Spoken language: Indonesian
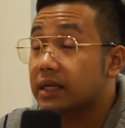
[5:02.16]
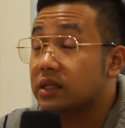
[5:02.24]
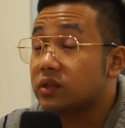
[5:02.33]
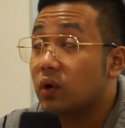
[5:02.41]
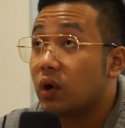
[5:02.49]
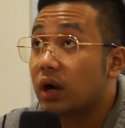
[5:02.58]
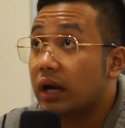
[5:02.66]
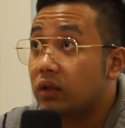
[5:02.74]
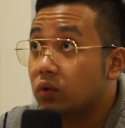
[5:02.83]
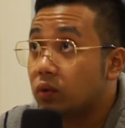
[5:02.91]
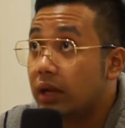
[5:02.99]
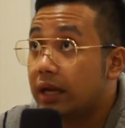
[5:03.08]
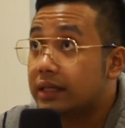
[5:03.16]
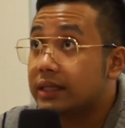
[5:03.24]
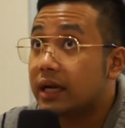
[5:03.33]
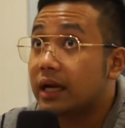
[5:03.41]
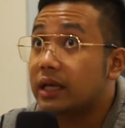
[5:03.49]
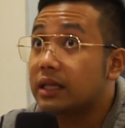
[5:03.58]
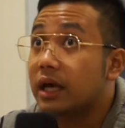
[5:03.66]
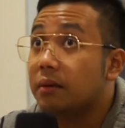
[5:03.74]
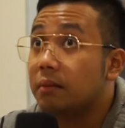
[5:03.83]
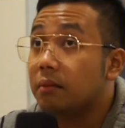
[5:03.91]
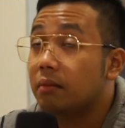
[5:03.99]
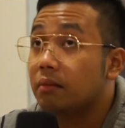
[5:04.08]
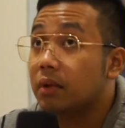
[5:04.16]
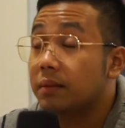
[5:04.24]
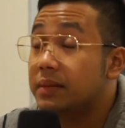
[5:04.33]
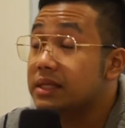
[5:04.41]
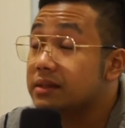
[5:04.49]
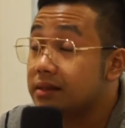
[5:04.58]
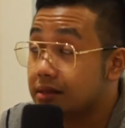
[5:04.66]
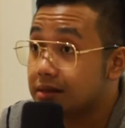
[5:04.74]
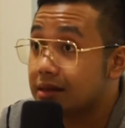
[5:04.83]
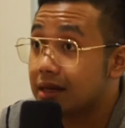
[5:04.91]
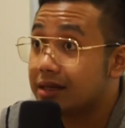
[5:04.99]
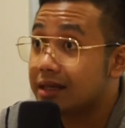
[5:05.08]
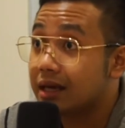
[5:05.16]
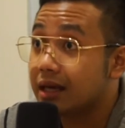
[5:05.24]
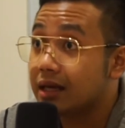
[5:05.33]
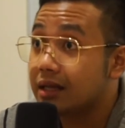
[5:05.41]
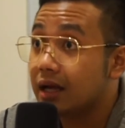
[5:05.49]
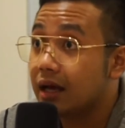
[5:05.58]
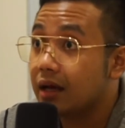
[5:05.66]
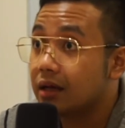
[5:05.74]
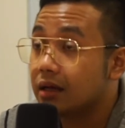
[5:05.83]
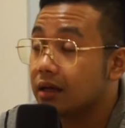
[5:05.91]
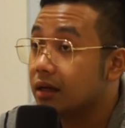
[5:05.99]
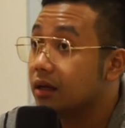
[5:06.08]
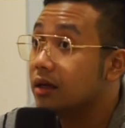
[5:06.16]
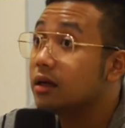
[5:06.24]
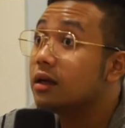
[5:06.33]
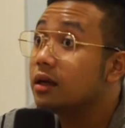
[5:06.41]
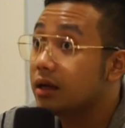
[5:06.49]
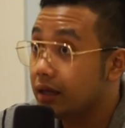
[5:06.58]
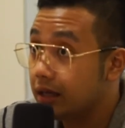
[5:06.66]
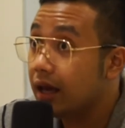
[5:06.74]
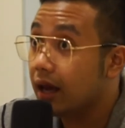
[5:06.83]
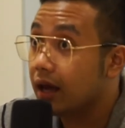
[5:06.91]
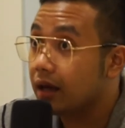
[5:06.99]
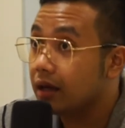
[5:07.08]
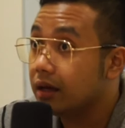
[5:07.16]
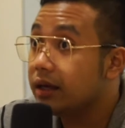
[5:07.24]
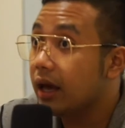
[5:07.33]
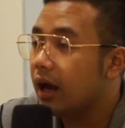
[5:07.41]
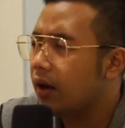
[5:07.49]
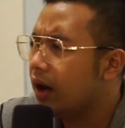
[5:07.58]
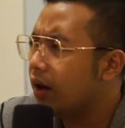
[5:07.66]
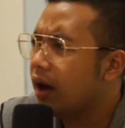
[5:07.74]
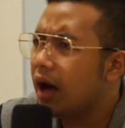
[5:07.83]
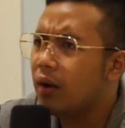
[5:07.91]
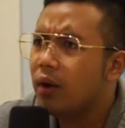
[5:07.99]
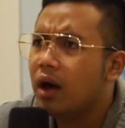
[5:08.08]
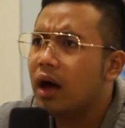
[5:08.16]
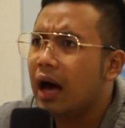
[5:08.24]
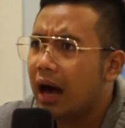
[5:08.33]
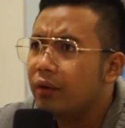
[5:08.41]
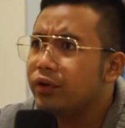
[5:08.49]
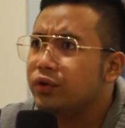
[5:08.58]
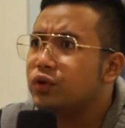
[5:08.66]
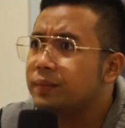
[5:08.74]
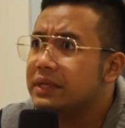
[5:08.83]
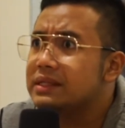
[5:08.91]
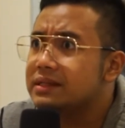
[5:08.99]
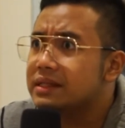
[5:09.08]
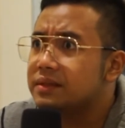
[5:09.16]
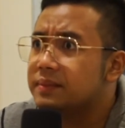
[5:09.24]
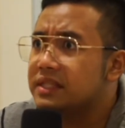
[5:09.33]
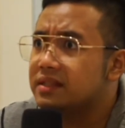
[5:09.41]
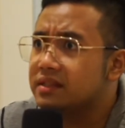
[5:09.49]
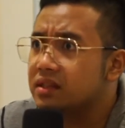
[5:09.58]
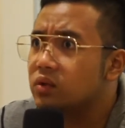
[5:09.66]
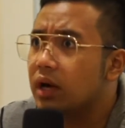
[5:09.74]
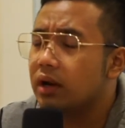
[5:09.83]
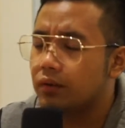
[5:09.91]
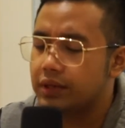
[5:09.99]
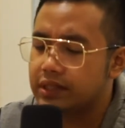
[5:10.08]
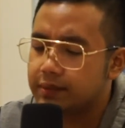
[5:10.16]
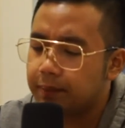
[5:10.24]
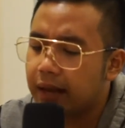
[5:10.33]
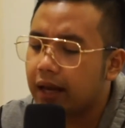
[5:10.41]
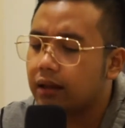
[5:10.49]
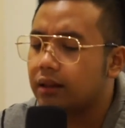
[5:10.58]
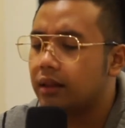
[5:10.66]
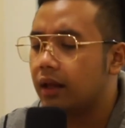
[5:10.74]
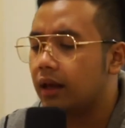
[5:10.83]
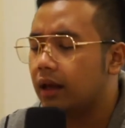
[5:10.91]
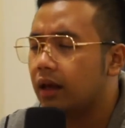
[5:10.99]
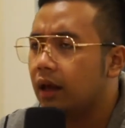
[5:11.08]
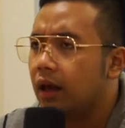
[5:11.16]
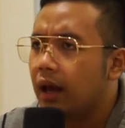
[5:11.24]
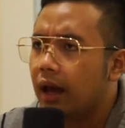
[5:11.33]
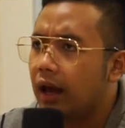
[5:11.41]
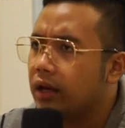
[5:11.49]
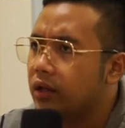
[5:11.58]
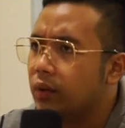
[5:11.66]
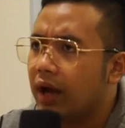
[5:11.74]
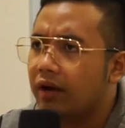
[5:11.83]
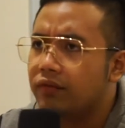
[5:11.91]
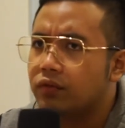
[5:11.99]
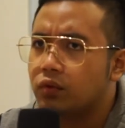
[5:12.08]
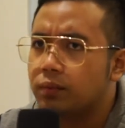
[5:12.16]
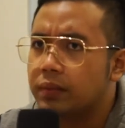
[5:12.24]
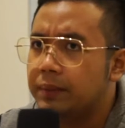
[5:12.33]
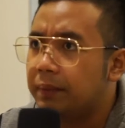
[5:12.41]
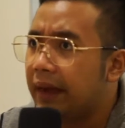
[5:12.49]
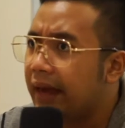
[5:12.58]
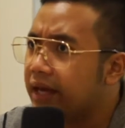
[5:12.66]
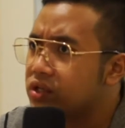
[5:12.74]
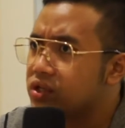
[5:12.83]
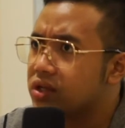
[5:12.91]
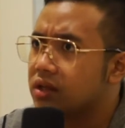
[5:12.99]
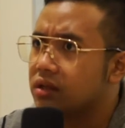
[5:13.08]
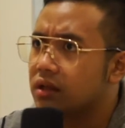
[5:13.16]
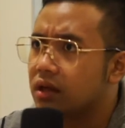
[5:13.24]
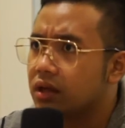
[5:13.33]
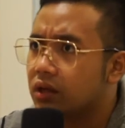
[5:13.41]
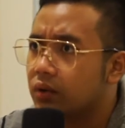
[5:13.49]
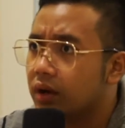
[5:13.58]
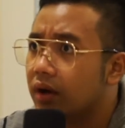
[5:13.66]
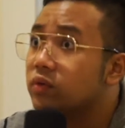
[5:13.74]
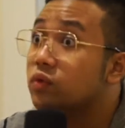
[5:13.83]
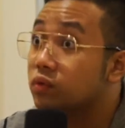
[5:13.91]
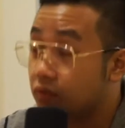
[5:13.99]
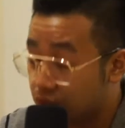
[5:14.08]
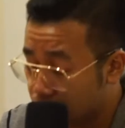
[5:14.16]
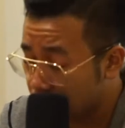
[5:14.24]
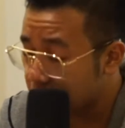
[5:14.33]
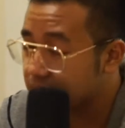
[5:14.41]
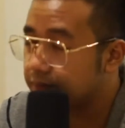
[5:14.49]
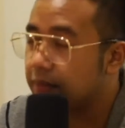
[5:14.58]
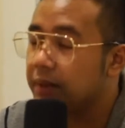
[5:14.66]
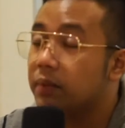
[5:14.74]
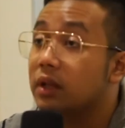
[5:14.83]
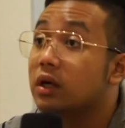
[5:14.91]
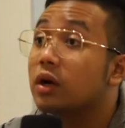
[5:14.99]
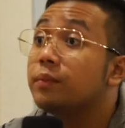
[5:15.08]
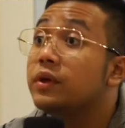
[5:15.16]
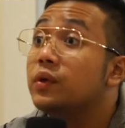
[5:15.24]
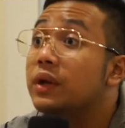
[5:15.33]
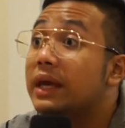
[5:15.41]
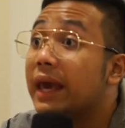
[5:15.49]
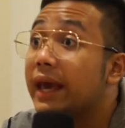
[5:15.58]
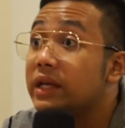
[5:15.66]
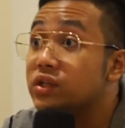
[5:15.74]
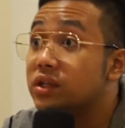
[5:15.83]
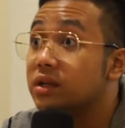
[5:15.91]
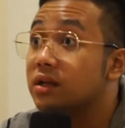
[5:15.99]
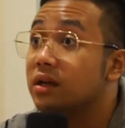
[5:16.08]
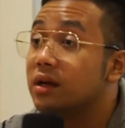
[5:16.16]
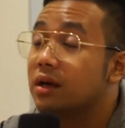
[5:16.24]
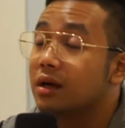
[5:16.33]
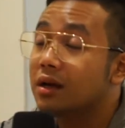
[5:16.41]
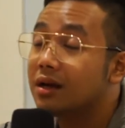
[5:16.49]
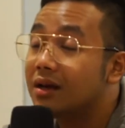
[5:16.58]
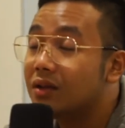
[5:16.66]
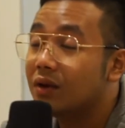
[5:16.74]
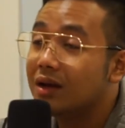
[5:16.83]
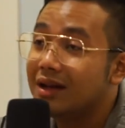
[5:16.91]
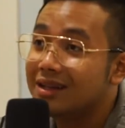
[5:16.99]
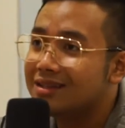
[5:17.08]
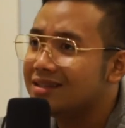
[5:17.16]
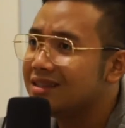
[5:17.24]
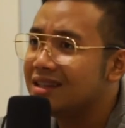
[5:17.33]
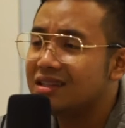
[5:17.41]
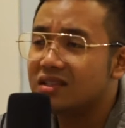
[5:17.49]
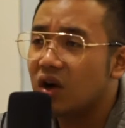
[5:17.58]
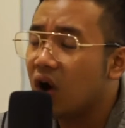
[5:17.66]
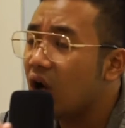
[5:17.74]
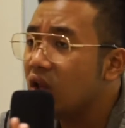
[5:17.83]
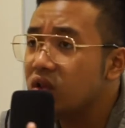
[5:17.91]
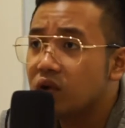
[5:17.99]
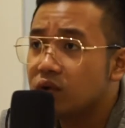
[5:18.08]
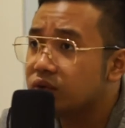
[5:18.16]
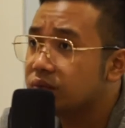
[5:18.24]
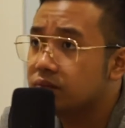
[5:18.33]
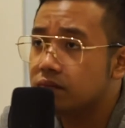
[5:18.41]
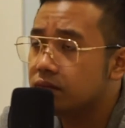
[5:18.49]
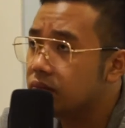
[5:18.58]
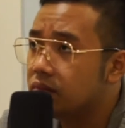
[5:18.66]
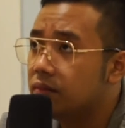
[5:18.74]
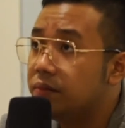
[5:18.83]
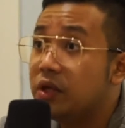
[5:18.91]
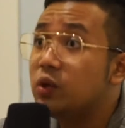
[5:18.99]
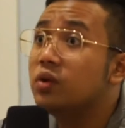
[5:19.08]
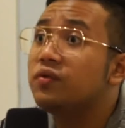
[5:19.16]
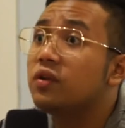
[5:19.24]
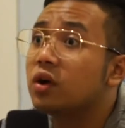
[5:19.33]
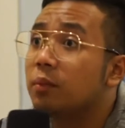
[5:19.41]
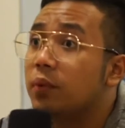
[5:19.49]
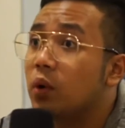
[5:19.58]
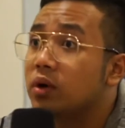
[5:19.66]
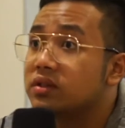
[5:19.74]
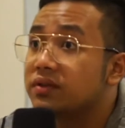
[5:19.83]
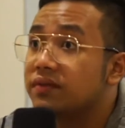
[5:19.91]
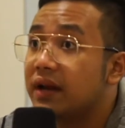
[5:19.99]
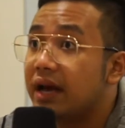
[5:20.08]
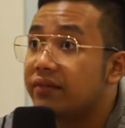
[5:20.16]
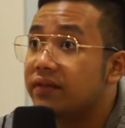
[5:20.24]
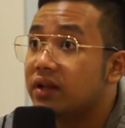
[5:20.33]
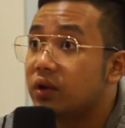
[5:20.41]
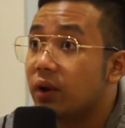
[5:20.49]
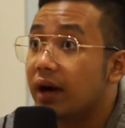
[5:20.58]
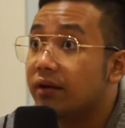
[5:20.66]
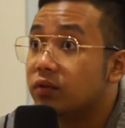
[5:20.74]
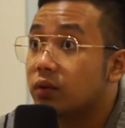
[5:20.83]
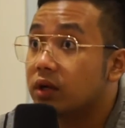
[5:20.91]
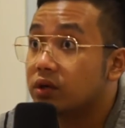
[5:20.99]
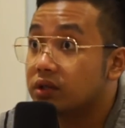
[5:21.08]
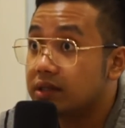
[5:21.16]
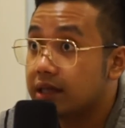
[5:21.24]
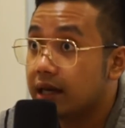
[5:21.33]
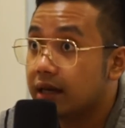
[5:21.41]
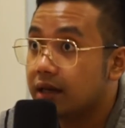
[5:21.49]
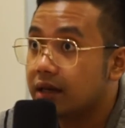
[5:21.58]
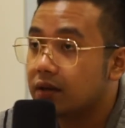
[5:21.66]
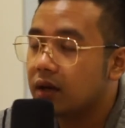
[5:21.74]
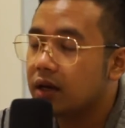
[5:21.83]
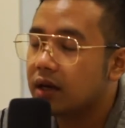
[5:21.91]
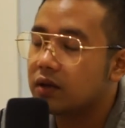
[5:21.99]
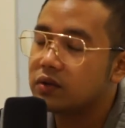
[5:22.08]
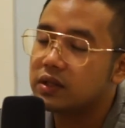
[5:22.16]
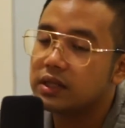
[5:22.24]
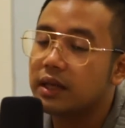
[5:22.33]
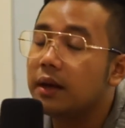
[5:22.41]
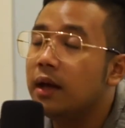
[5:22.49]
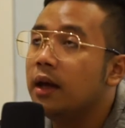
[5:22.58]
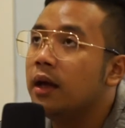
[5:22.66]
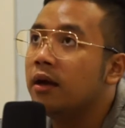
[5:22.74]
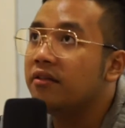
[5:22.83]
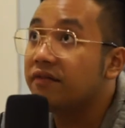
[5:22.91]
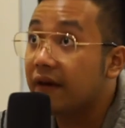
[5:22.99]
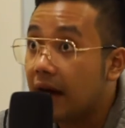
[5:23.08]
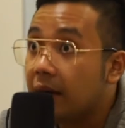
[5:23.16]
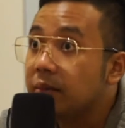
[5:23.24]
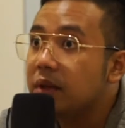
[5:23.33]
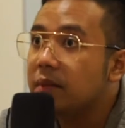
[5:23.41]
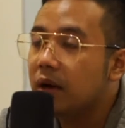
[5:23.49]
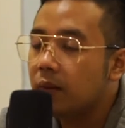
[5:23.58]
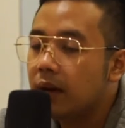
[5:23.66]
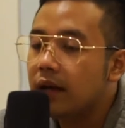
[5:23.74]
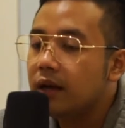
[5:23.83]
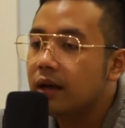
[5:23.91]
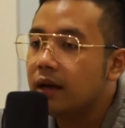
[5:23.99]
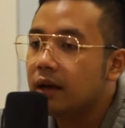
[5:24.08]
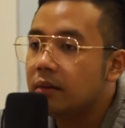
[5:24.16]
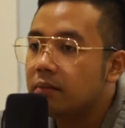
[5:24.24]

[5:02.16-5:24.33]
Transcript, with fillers: sebagai seseorang itu dari cara kita berbisnis dari cara kita how you respect one yeah, another yeah how how how you do business yeah. business itu kan respecting and you have to be patient trust. and you have to trust people communication mm -hmm. gitu kan it's it's all those beautiful components of life that mm -hmm. you mm-hmm. have to understand mm -hmm. gitu kan harus kita fahami bahwa